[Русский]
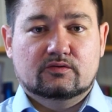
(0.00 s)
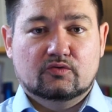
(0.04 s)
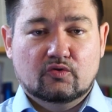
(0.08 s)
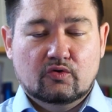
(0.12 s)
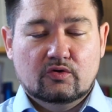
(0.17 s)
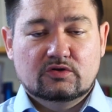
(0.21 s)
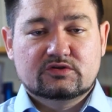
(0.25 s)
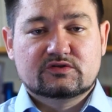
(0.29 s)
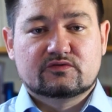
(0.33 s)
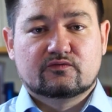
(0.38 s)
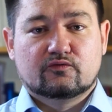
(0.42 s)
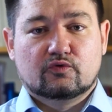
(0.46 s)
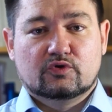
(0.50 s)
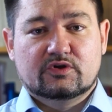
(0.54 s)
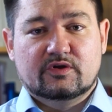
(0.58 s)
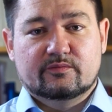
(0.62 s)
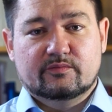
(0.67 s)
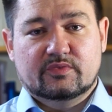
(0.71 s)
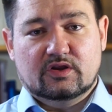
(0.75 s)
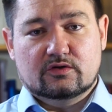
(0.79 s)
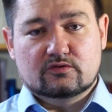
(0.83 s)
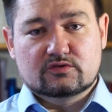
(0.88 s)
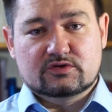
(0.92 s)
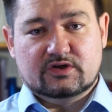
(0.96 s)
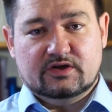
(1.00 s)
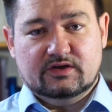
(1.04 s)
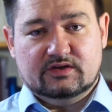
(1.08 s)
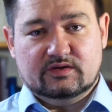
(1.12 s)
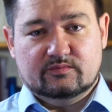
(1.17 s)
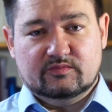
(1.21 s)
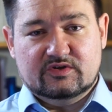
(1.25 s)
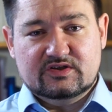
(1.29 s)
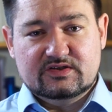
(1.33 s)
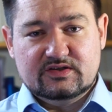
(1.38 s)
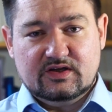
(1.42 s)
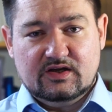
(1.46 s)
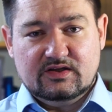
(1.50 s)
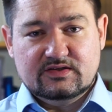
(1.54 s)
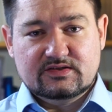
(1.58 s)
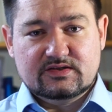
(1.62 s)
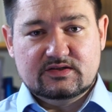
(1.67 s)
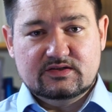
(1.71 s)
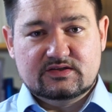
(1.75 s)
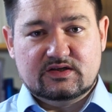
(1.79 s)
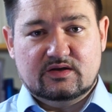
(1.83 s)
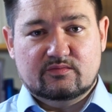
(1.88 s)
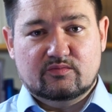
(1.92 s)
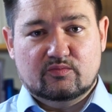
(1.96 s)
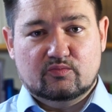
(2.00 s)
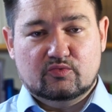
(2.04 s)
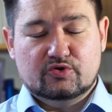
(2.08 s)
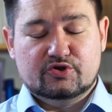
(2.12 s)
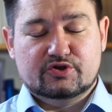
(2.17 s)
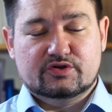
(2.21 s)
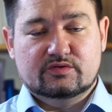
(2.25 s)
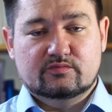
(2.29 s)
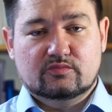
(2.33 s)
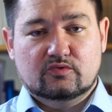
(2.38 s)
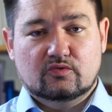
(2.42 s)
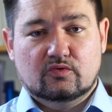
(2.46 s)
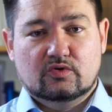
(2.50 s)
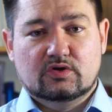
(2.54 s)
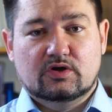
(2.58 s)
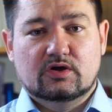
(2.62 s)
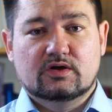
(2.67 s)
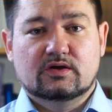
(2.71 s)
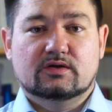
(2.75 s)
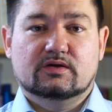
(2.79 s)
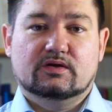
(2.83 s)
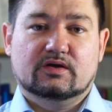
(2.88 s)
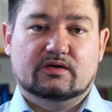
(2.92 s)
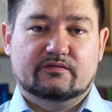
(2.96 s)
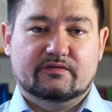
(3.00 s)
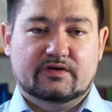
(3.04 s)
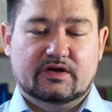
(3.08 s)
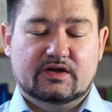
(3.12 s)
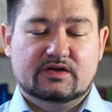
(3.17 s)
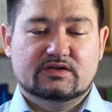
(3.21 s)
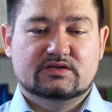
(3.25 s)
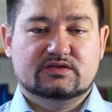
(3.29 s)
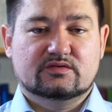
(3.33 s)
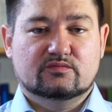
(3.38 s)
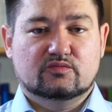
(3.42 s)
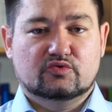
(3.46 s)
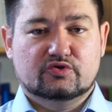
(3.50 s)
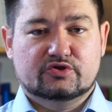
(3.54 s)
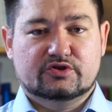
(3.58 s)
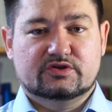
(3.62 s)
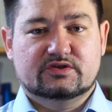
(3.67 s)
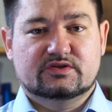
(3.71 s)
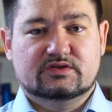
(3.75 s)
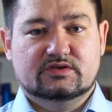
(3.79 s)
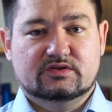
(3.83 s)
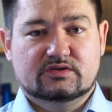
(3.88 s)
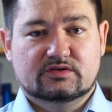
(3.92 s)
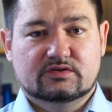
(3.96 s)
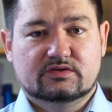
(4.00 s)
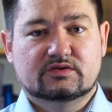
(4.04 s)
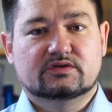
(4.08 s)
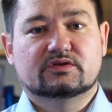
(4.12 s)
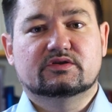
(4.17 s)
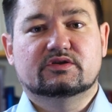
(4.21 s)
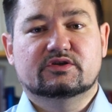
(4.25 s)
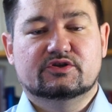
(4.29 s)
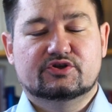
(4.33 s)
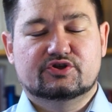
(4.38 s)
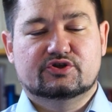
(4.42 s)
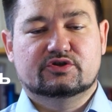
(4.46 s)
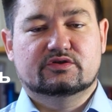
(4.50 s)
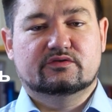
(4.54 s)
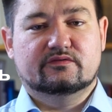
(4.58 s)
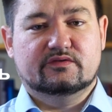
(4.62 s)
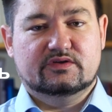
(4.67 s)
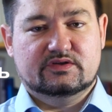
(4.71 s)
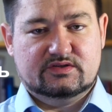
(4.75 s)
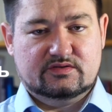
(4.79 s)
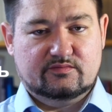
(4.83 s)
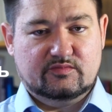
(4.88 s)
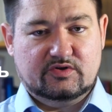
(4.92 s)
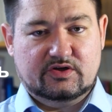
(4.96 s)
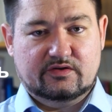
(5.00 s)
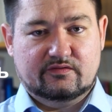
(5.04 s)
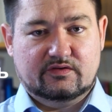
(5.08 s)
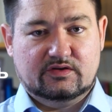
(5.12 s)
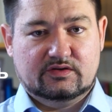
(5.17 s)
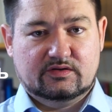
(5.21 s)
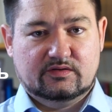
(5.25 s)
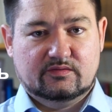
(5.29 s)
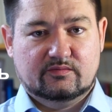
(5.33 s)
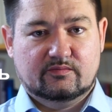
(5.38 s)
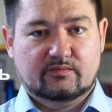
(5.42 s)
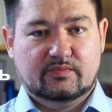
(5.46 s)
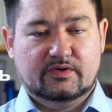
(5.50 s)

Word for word: Но с вводом белорусской атомной станции самый мощный блок равняется мощности 1200 мегаватт.